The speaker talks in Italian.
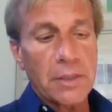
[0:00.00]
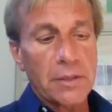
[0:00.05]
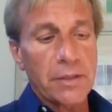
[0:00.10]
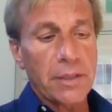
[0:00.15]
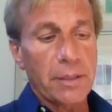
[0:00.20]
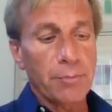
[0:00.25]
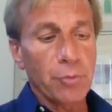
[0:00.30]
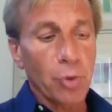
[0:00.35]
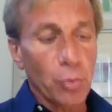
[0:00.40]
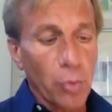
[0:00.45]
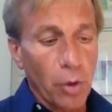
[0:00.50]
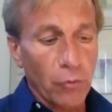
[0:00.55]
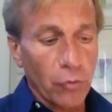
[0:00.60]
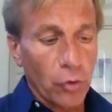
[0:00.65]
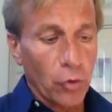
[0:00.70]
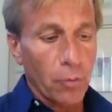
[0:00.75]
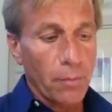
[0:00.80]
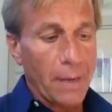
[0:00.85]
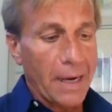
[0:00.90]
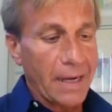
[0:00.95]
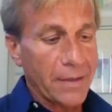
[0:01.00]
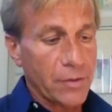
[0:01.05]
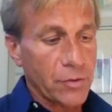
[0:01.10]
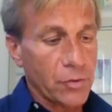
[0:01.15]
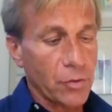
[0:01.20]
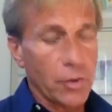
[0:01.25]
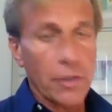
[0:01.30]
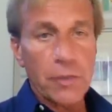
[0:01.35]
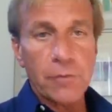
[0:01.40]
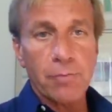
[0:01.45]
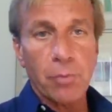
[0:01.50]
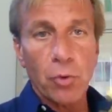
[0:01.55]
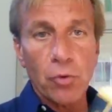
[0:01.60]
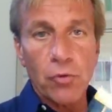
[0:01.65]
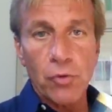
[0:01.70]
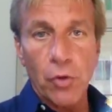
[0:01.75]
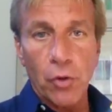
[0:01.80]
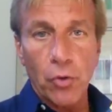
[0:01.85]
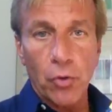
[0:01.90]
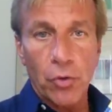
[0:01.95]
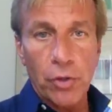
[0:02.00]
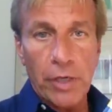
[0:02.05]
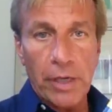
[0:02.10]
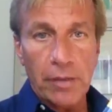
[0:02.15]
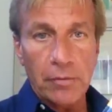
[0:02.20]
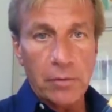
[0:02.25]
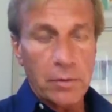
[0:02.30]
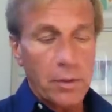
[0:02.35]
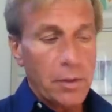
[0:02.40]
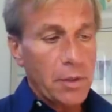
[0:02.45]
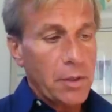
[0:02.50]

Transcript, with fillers: del mio nuovo romanzo L'esplosione,